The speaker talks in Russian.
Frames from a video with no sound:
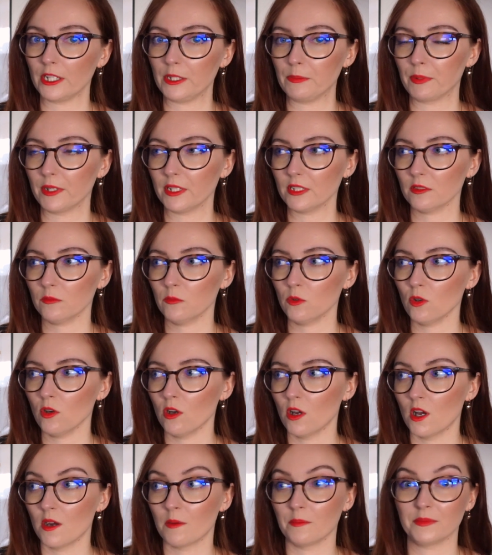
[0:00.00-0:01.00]
и поэтому
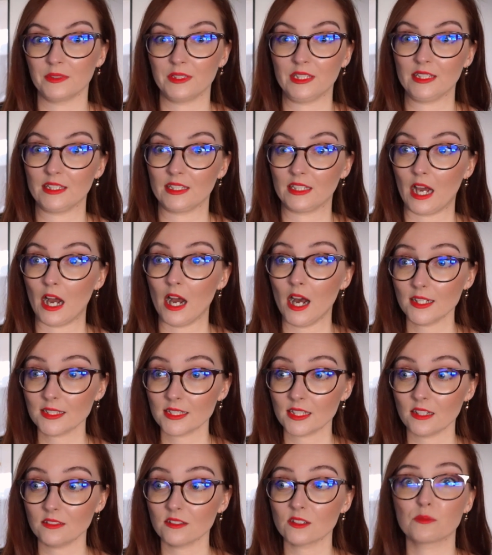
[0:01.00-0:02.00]
я
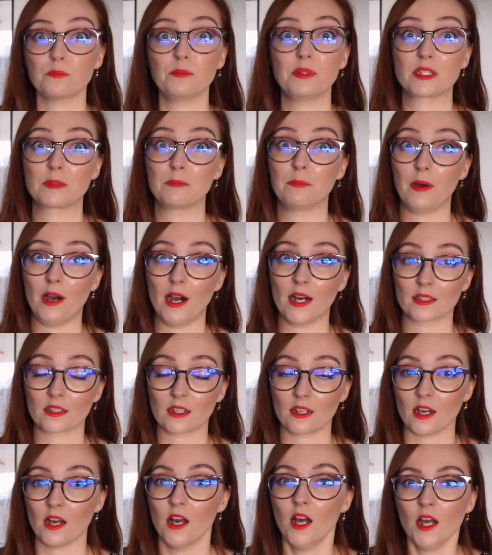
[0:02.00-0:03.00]
осталась без
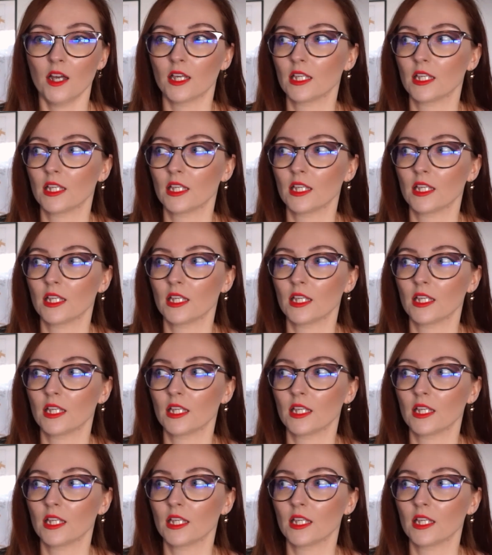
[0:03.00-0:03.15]
банка,